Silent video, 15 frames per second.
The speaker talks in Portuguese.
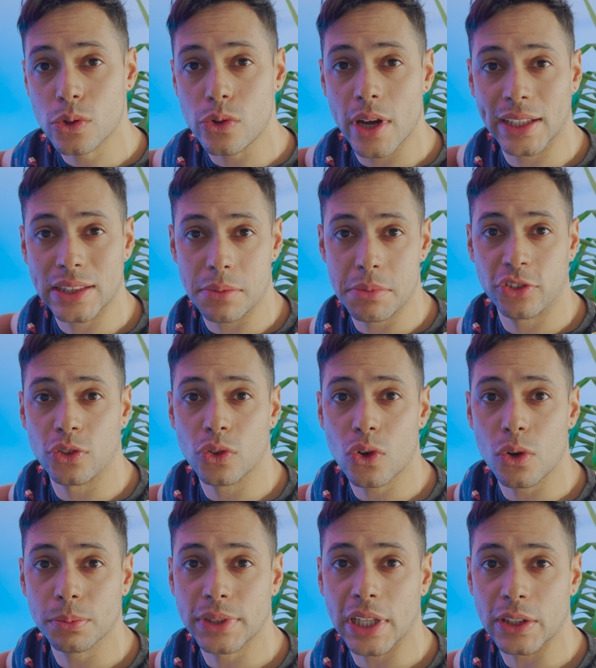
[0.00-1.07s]
corretamente no
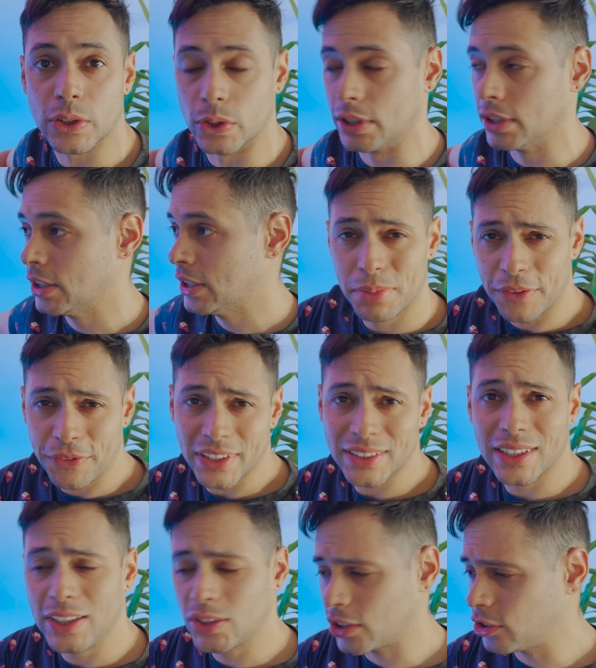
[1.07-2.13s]
computador. Para
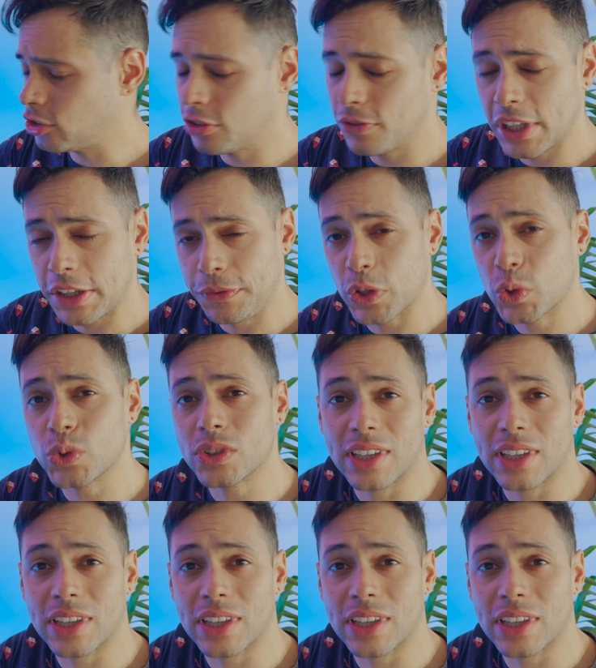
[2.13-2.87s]
fazer isso a gente verifica